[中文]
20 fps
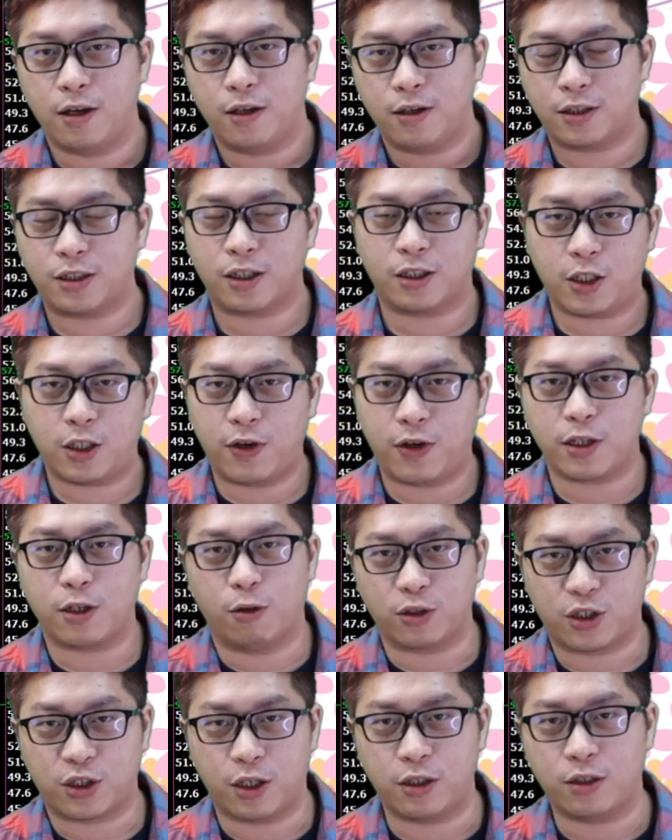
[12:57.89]
那这个地方
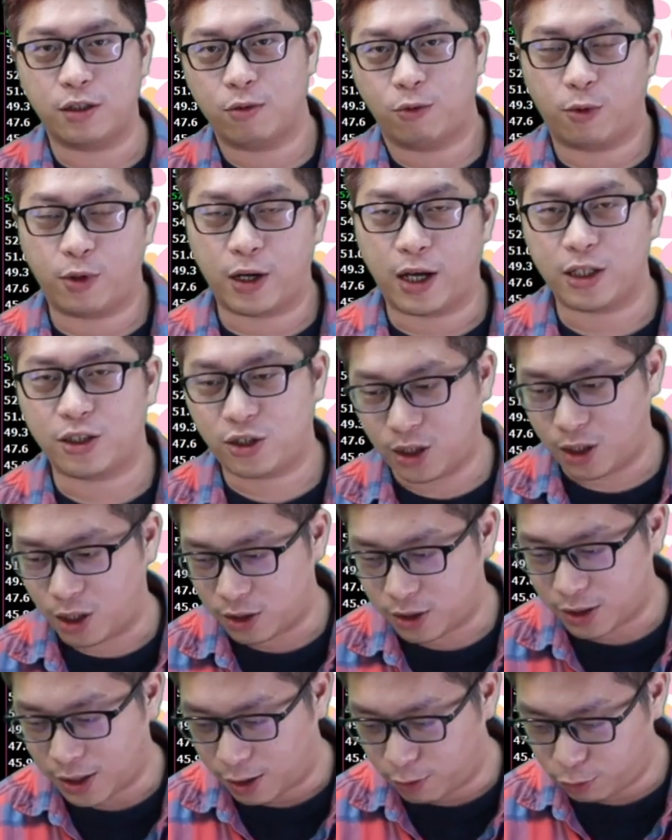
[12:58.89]
有撑，我来接
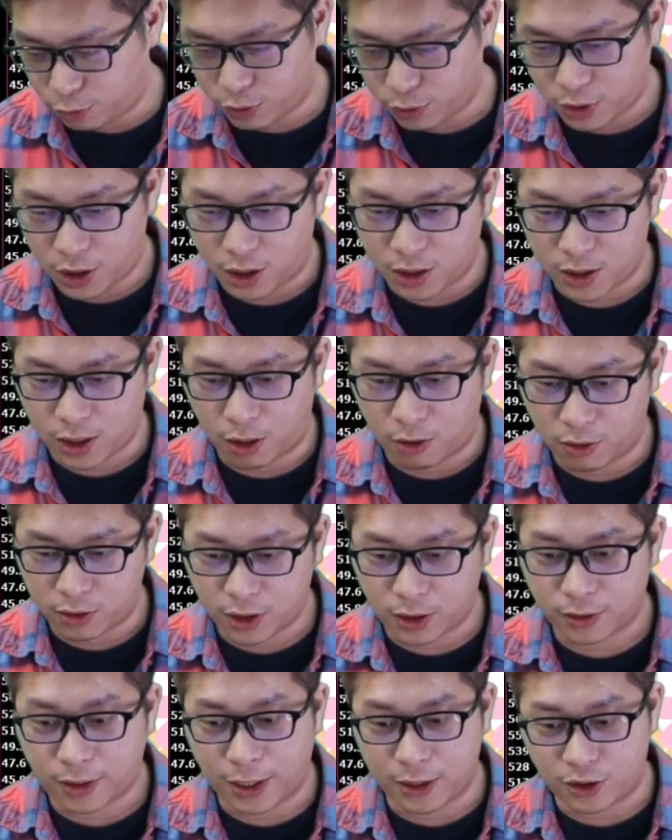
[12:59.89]
一下。我举个例子，
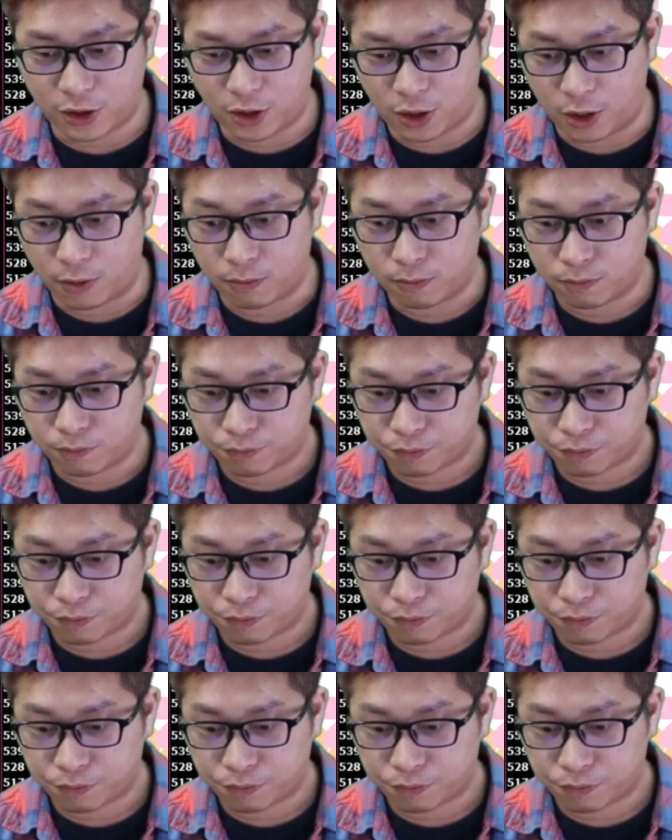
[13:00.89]
像台积电。